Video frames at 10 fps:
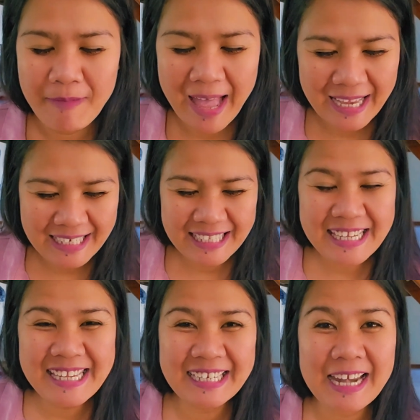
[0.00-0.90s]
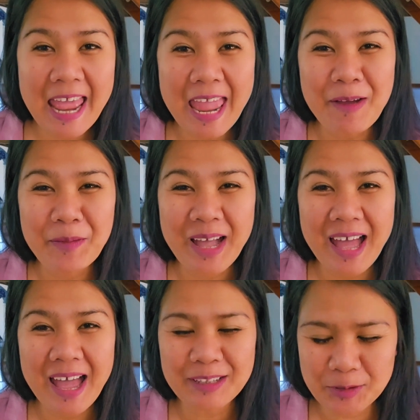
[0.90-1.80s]
มากันอีกแล้ว
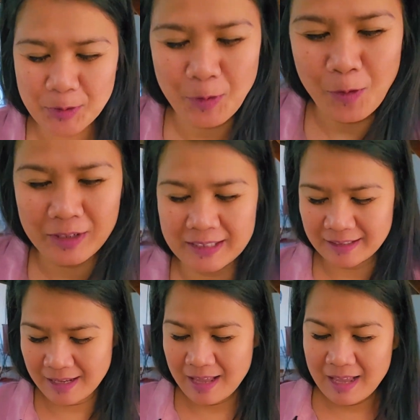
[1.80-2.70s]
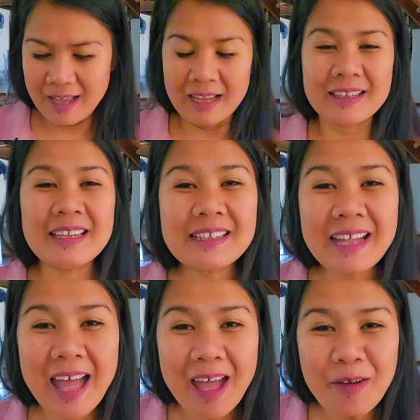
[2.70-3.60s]
ค่ะทุกคนกิน
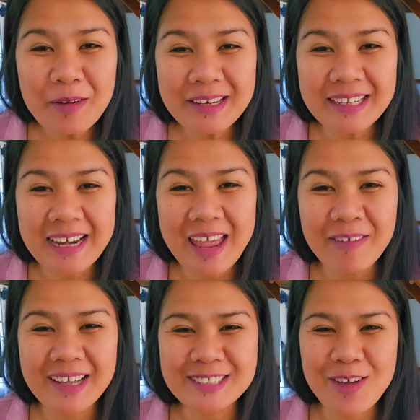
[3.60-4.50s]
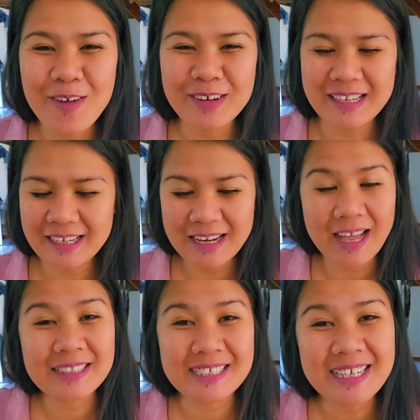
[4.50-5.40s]
ข้าวกันอีกแล้วค่ะช่องนี้
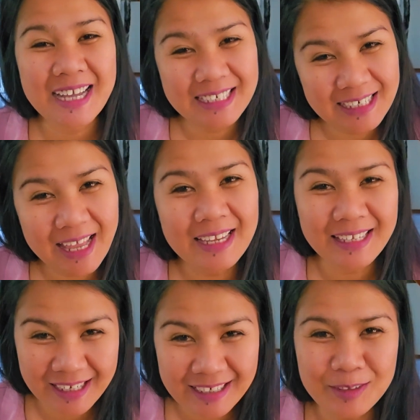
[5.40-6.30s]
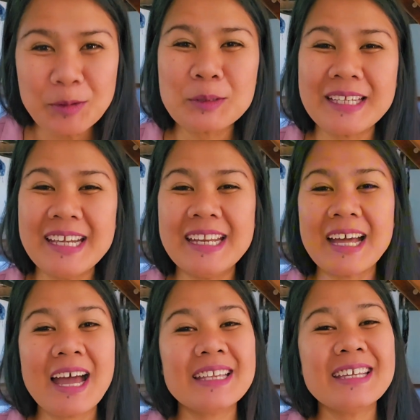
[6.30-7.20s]
นะคะเจอกันทีไรกินทุกที
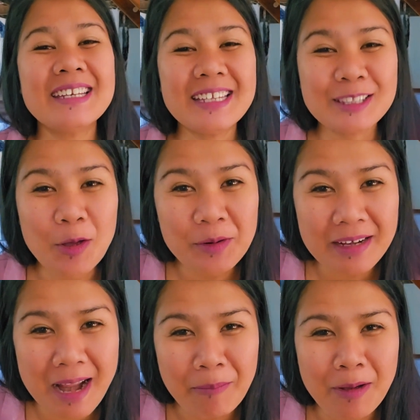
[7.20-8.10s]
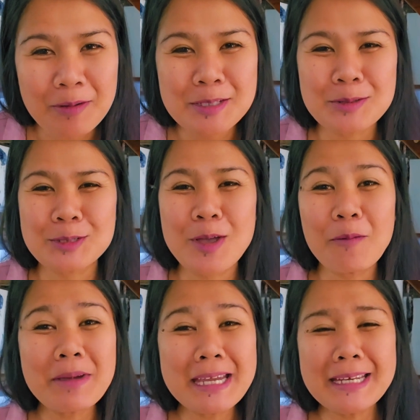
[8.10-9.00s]
นะคะยินดีต้อนรับเข้าสู่ช่อ
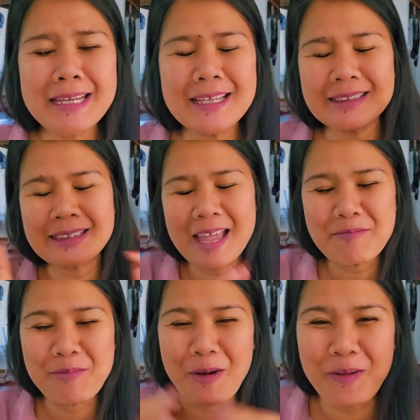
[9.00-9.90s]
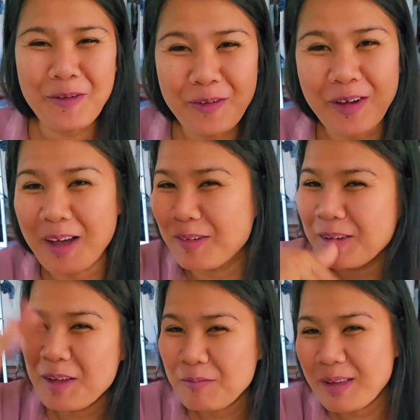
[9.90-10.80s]
งมีดีเต็มพุงเอา
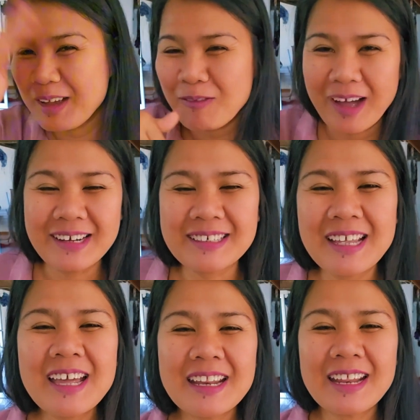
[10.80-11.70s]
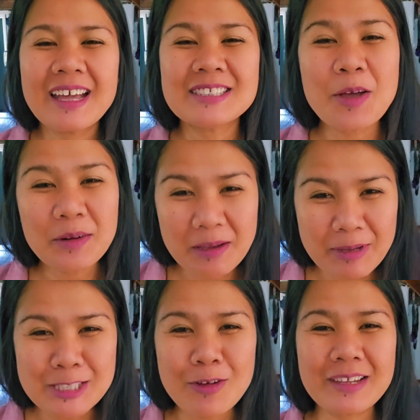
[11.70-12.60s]
แมงวันนะคะช่องนี้
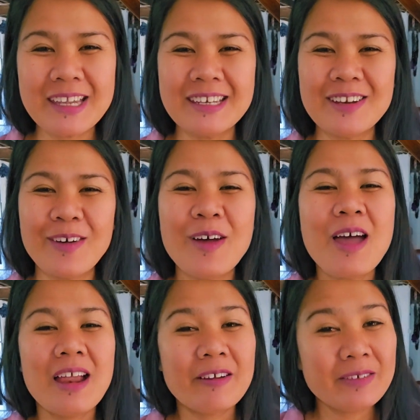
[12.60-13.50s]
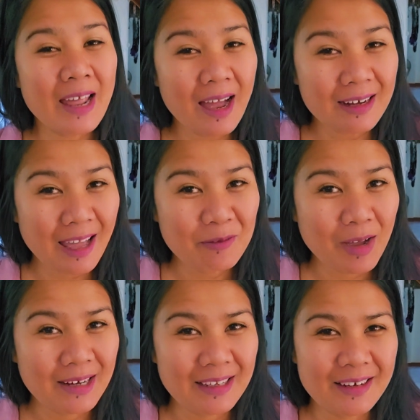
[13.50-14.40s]
เป็นช่องกินเนาะดังนั้น
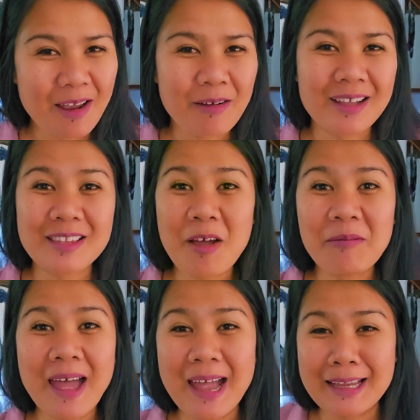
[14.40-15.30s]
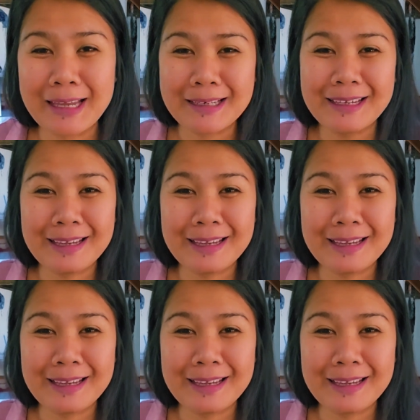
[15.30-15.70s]
วันนี้เราก็ต้องมากิ